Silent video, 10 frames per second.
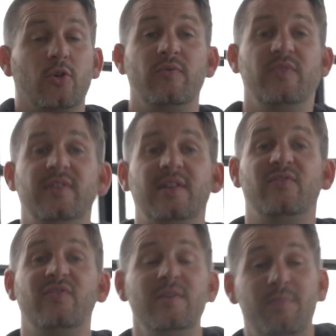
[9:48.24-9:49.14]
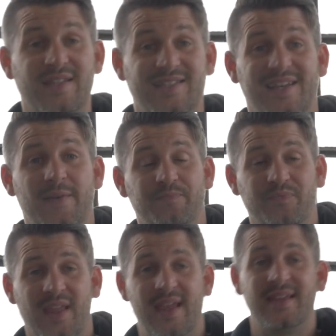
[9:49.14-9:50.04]
können wir den viel besser
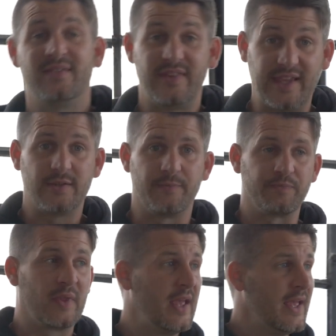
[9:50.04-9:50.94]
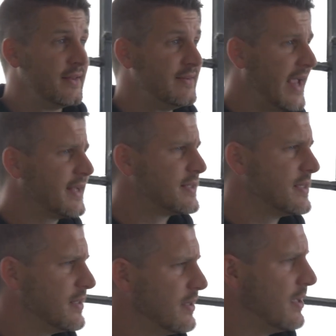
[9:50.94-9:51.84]
dehnen.
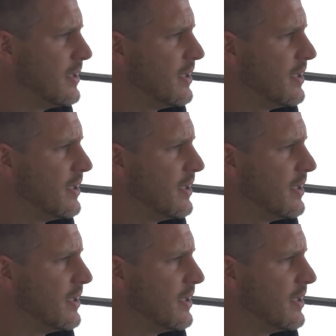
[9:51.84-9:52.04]
Nächste